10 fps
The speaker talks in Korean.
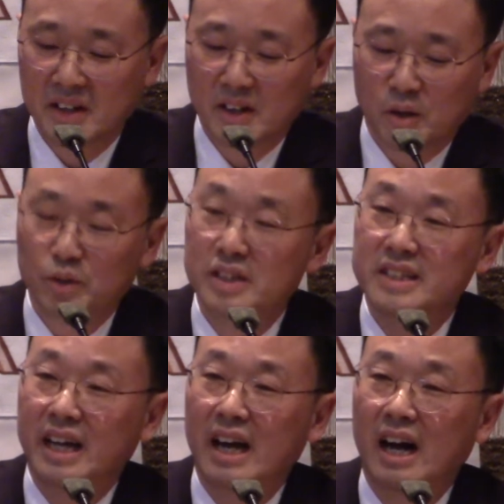오늘
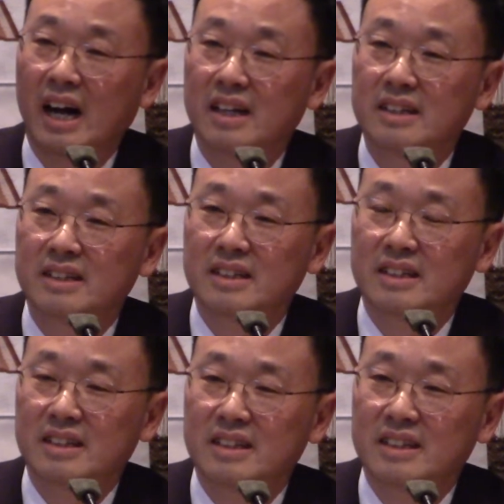제가
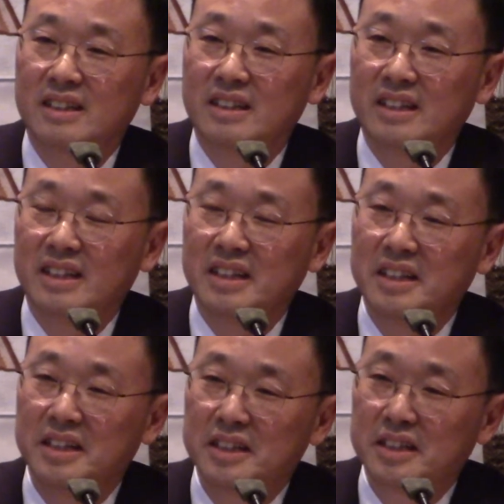
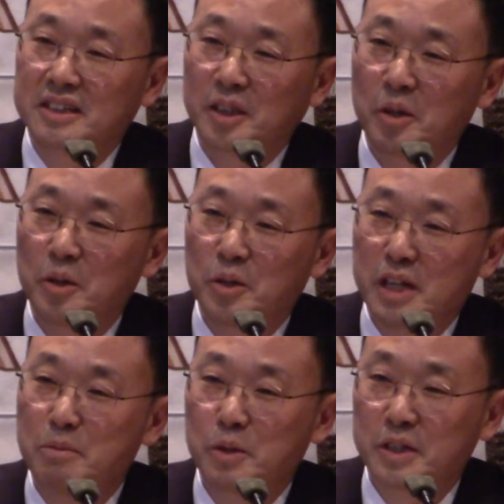이 설교
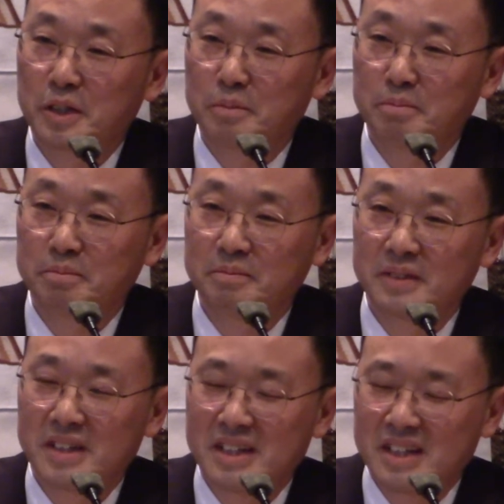제목처럼
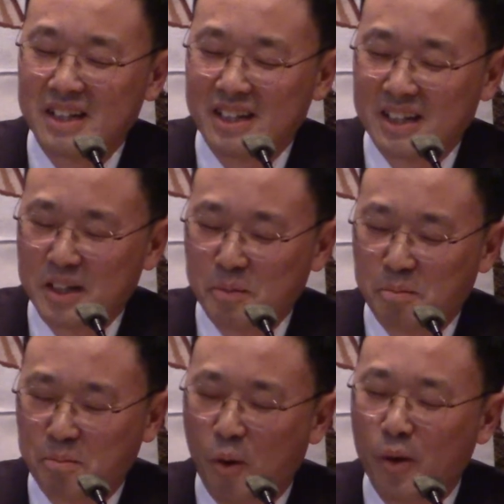
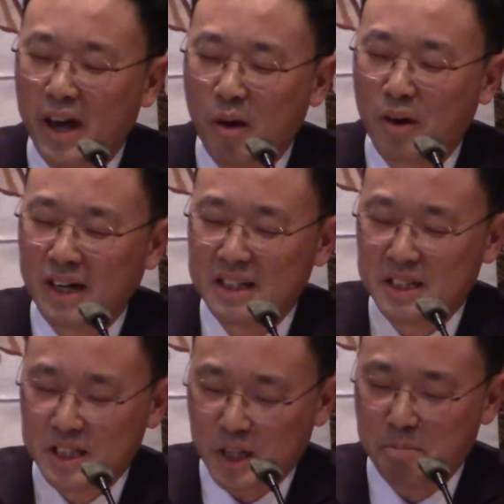복에 관한
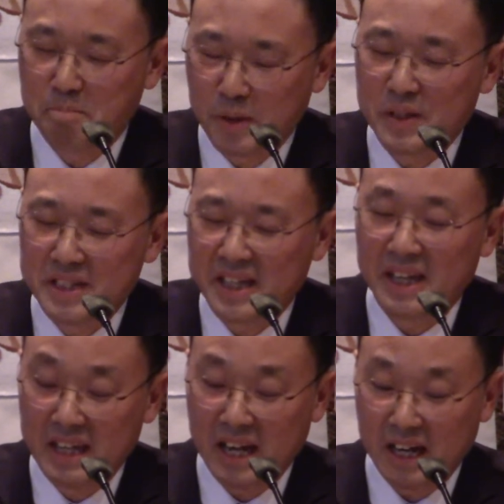첫 번째
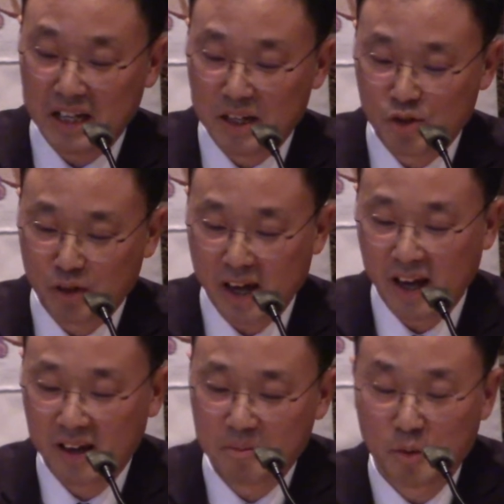이야기
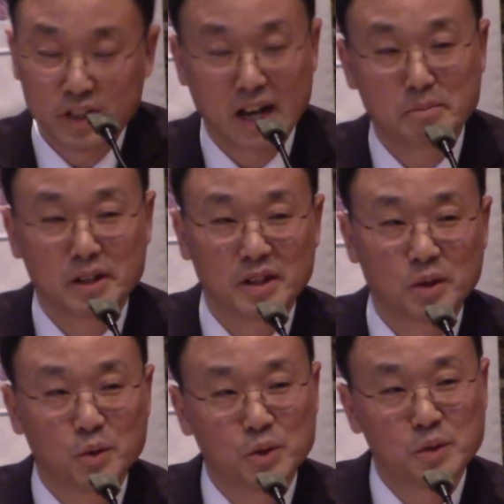중에 뭐냐면
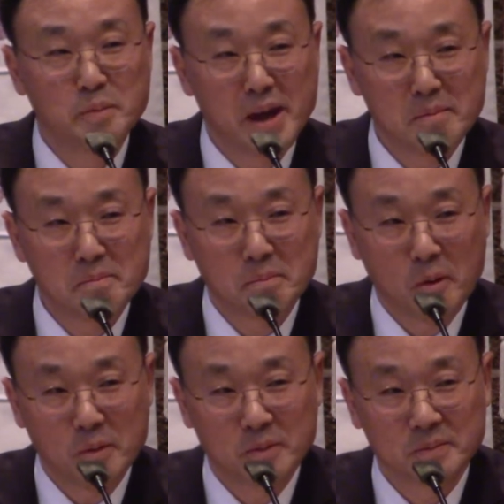울음의 복.